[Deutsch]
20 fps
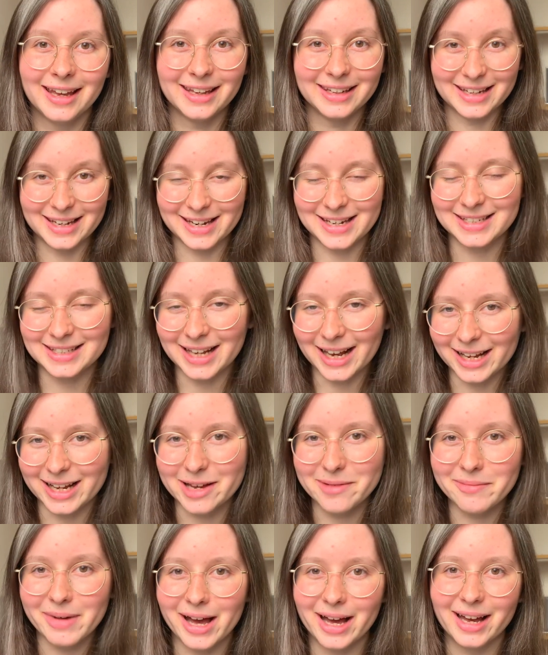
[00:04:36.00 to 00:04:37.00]
Denn ich sage
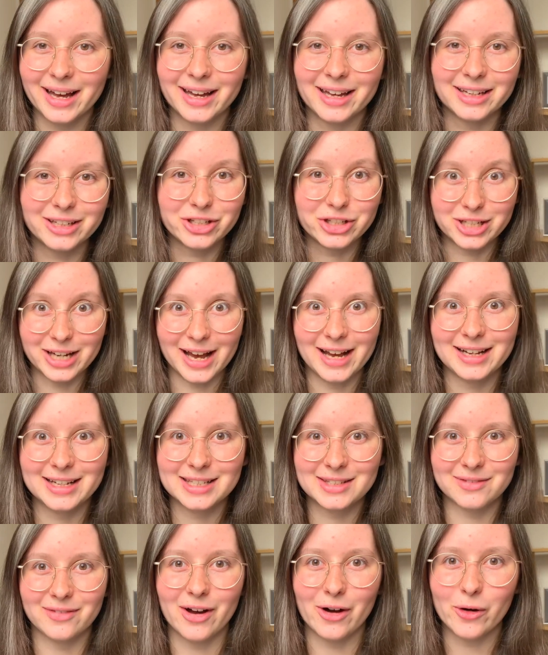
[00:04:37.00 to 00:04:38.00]
immer, ein
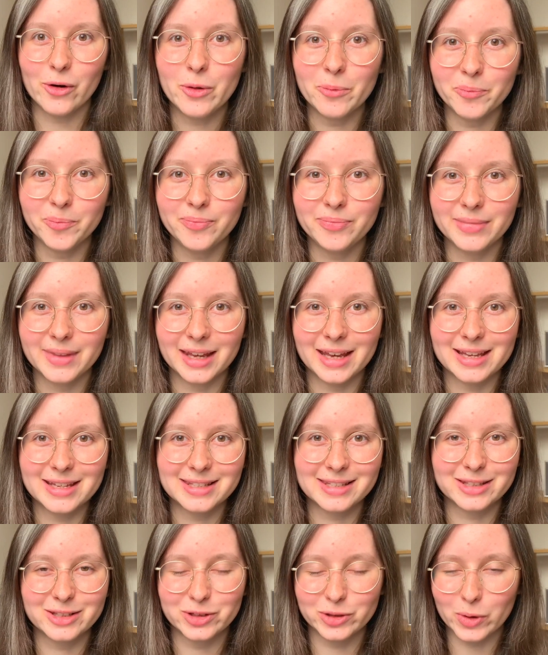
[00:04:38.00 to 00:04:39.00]
starkes Warum
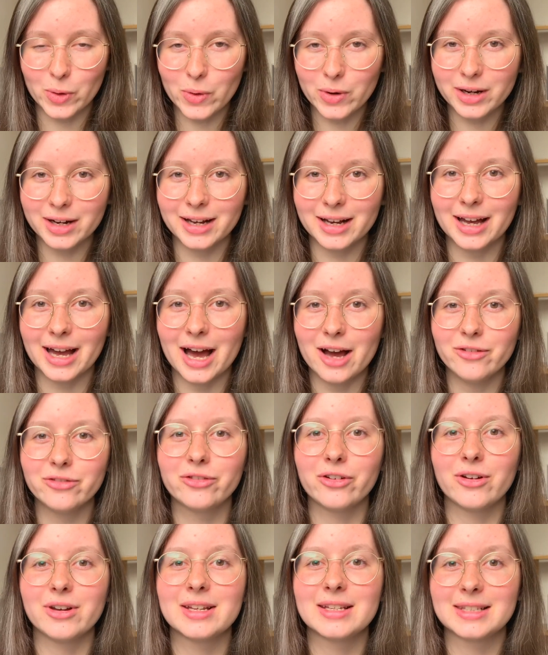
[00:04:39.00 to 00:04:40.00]
ist so eine
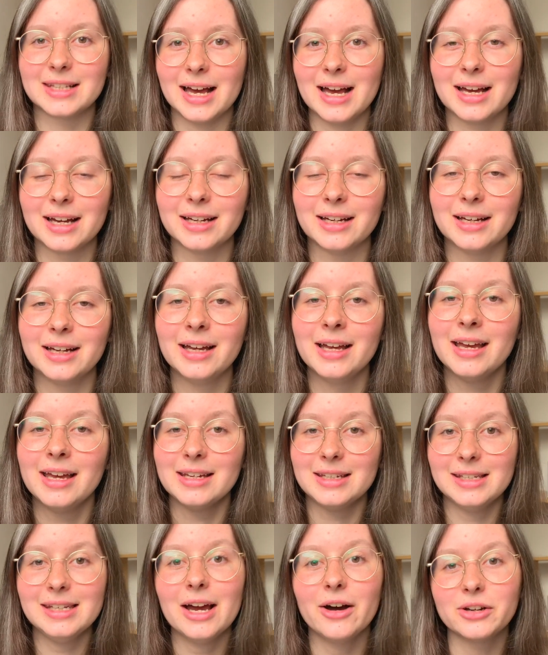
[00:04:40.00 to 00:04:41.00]
kraftvolle Sache,
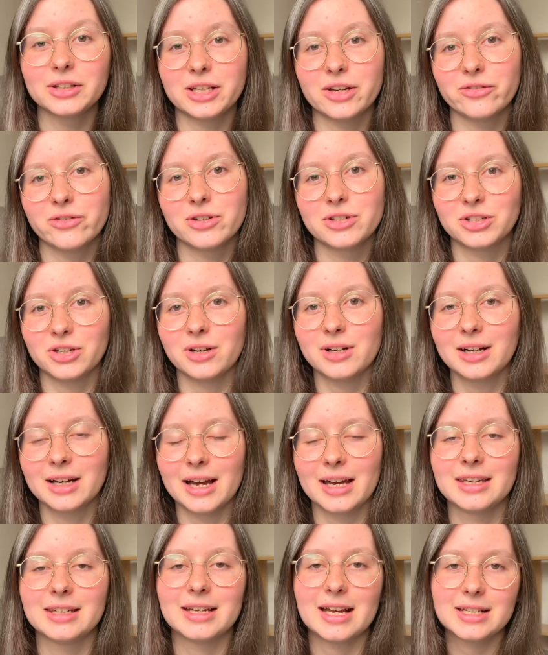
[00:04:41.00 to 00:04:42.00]
die auch dafür sorgen
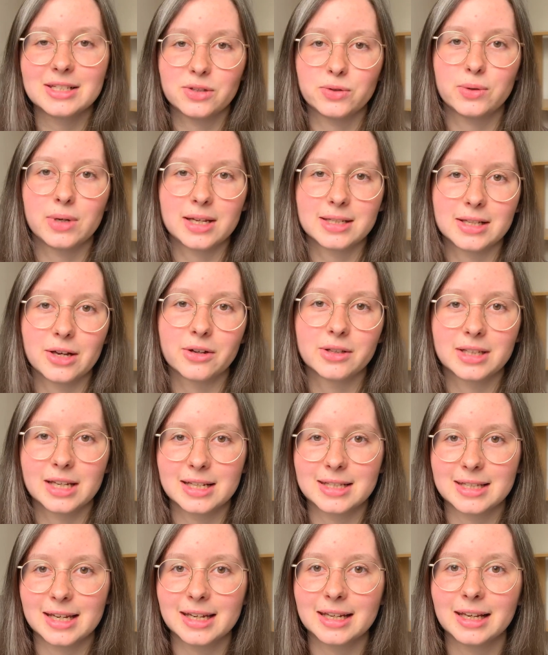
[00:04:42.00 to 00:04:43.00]
kann, dass du das auch
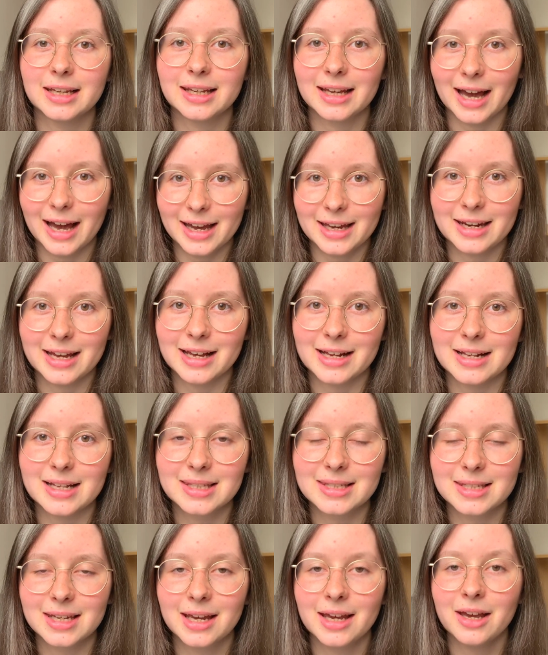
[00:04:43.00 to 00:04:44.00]
tatsächlich
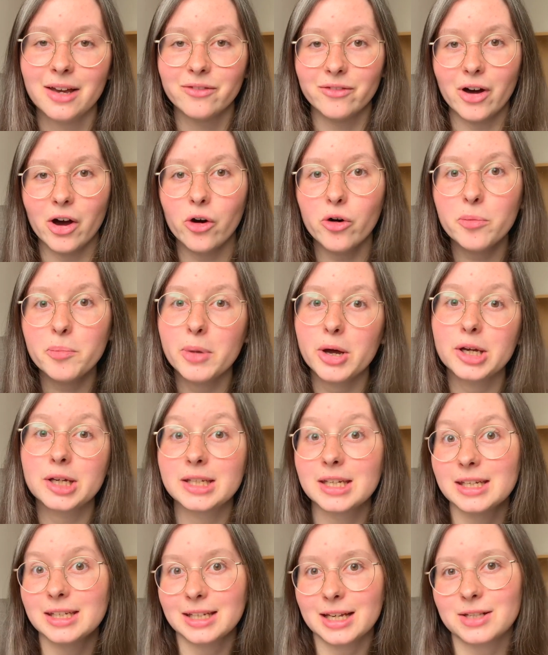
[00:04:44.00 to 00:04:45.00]
einhältst. Warum möchte
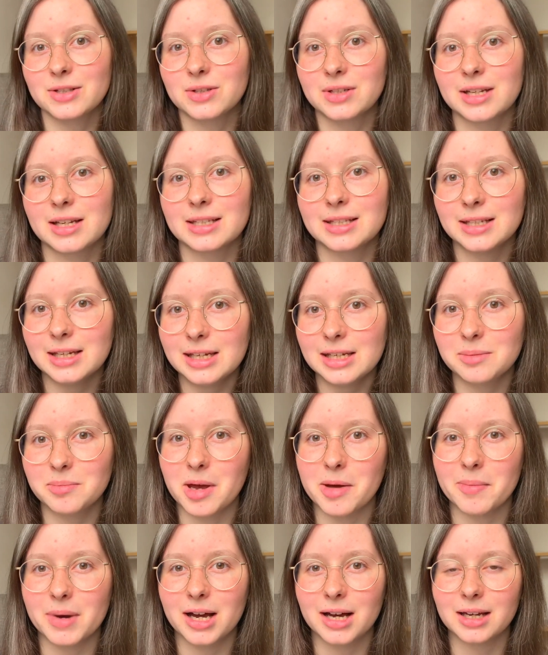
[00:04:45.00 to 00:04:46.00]
ich das und das nicht mehr
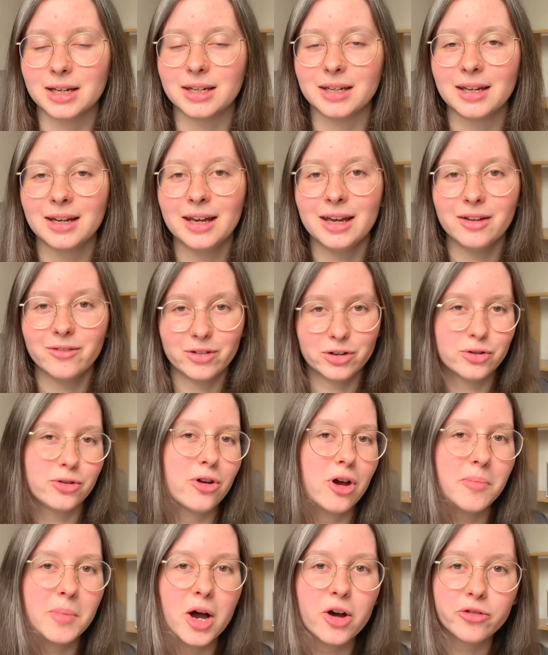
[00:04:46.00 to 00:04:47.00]
machen? Wenn du
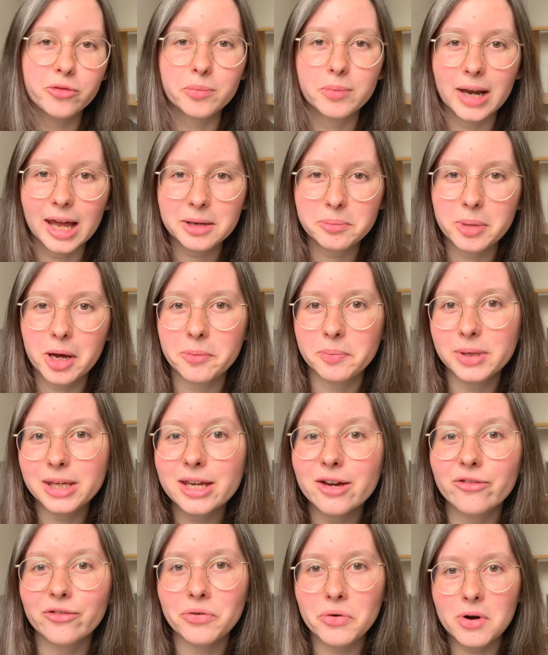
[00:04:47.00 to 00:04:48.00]
nochmal auf dem Blatt Papier
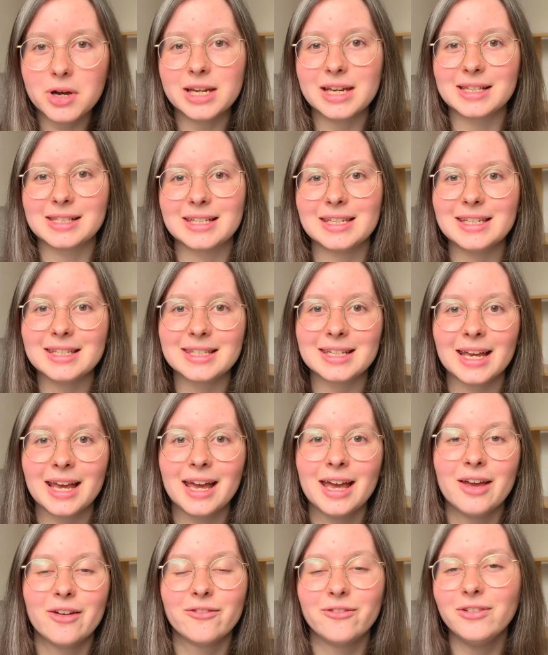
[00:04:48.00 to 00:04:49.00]
vor dir siehst,
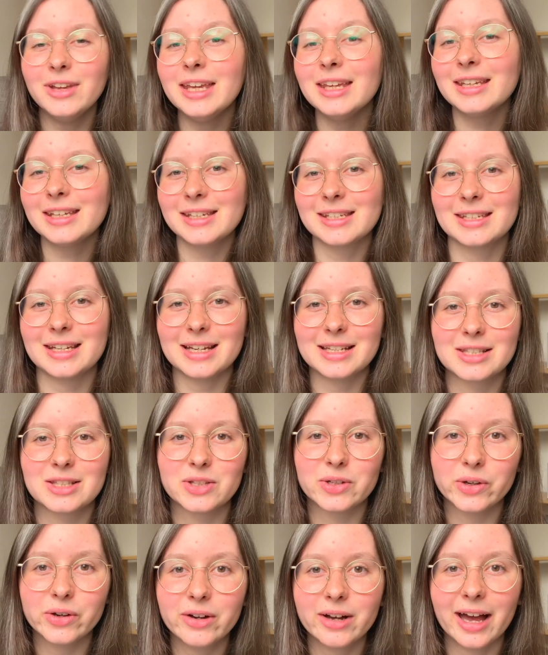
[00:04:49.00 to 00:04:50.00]
wie dich das
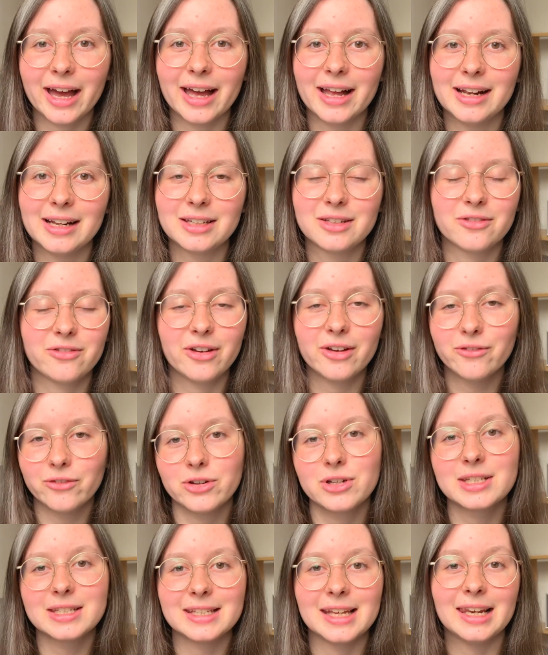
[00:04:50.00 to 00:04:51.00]
zurückhält, wird
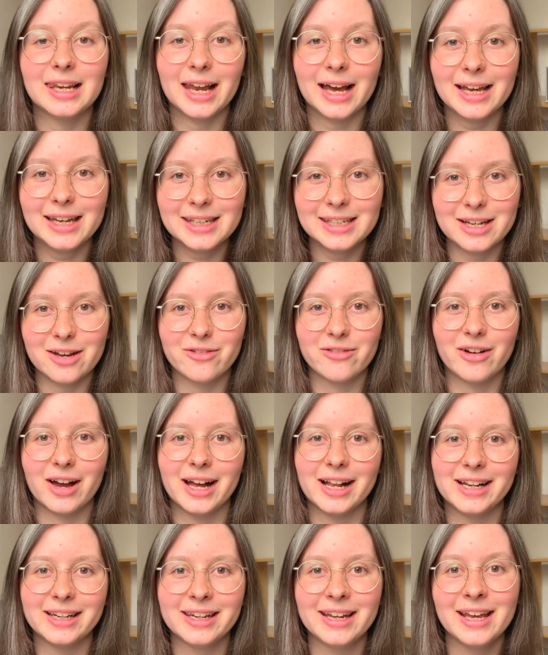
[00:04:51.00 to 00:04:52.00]
es dir leichter
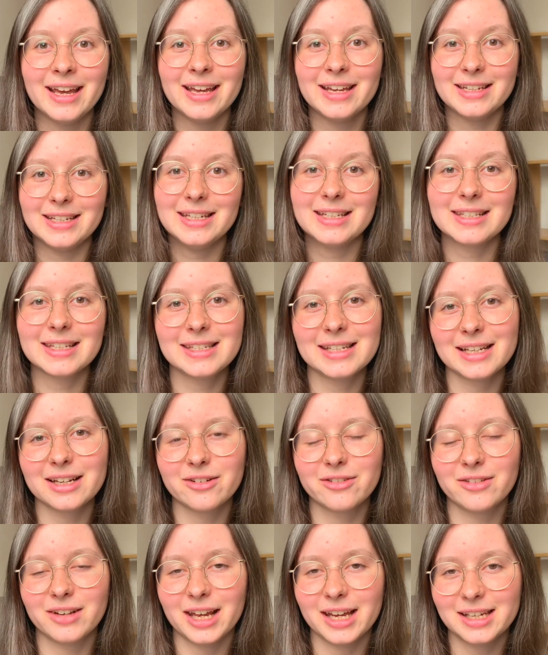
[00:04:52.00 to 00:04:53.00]
fallen, diese Dinge
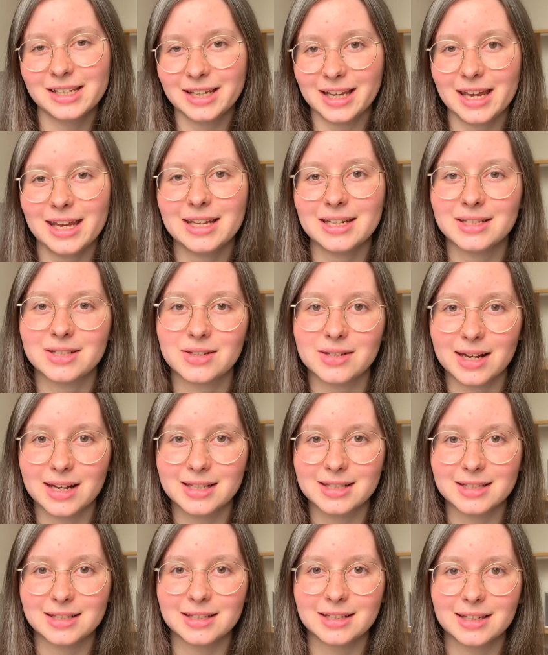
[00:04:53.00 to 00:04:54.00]
vielleicht gehen zu
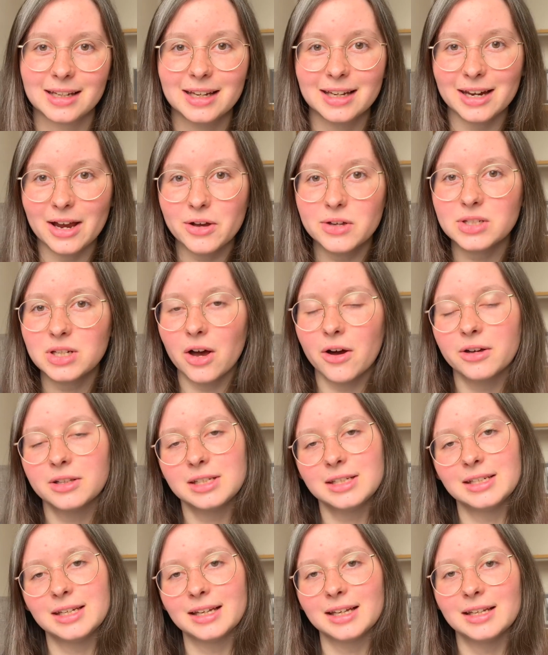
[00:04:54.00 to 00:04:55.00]
lassen. Genauso auch die
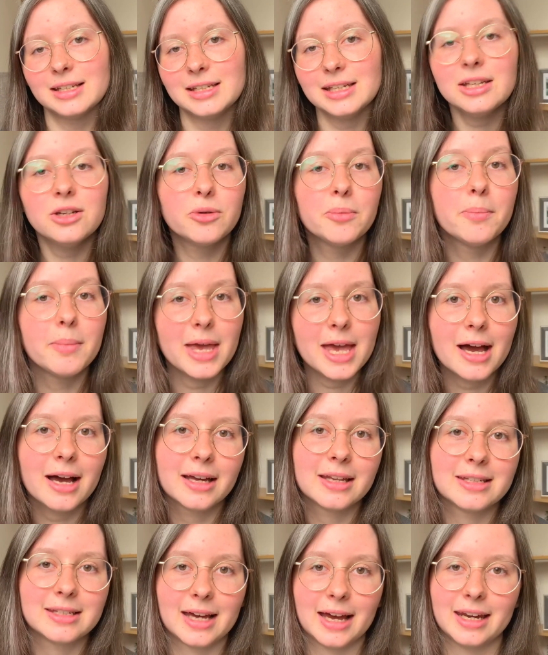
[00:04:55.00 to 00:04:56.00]
Dinge, die du mehr
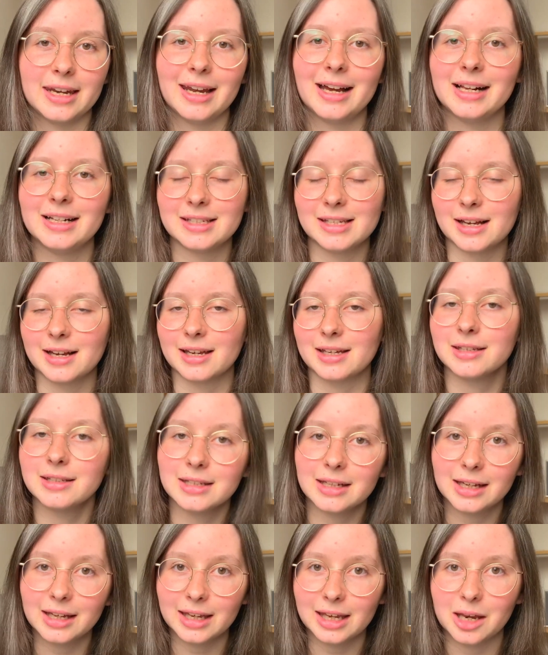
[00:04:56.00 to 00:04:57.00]
in deinen Alltag
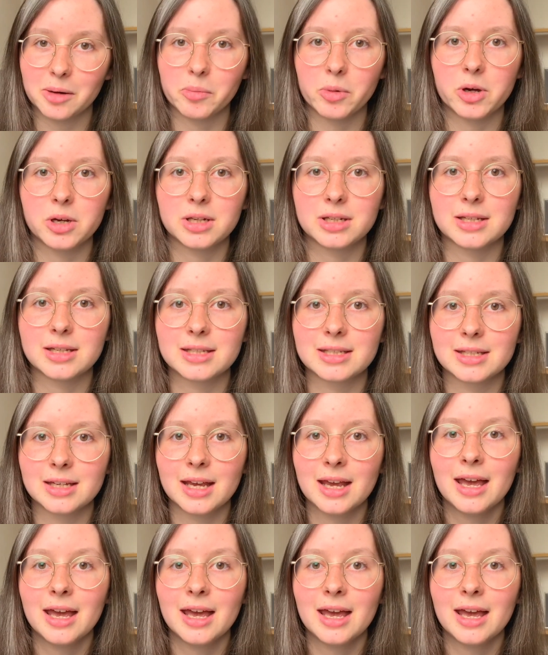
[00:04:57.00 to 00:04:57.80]
integrieren möchtest.